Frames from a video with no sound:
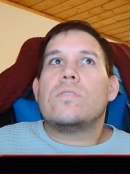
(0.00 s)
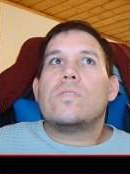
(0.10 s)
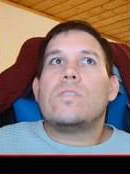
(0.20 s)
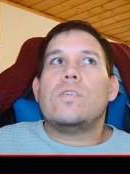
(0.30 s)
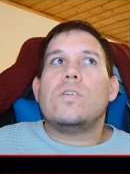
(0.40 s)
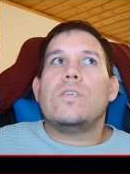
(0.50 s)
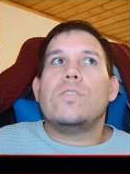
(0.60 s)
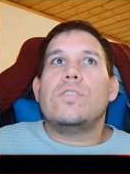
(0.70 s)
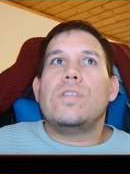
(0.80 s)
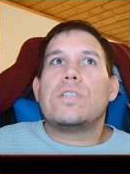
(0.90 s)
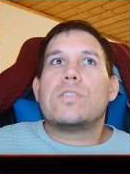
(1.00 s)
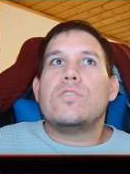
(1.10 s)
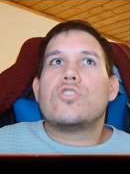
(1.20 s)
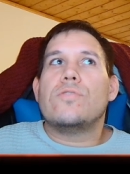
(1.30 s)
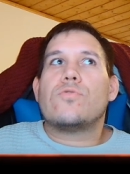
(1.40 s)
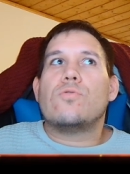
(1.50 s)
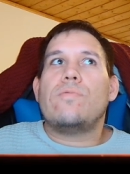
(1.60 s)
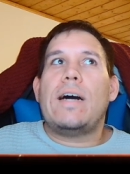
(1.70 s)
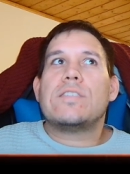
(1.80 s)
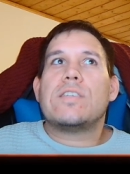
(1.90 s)
Der nächste Stiftung
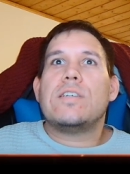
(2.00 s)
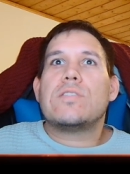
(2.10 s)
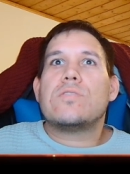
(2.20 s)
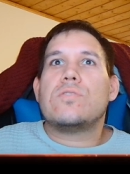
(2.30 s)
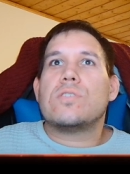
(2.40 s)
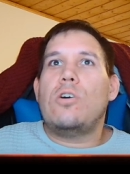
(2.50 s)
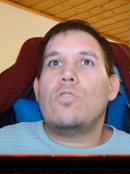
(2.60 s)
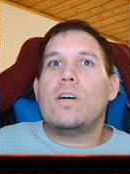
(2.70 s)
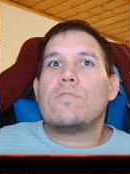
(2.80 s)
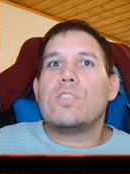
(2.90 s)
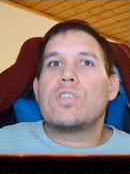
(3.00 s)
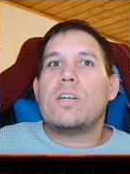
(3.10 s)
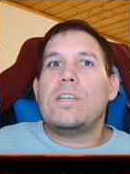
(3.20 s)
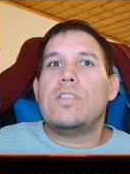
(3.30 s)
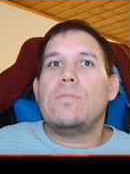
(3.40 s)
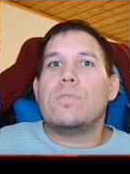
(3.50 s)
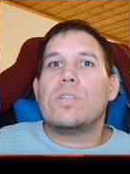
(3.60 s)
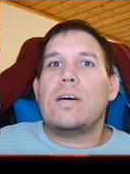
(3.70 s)
Warentest, das ist auch ein Adventskalender mit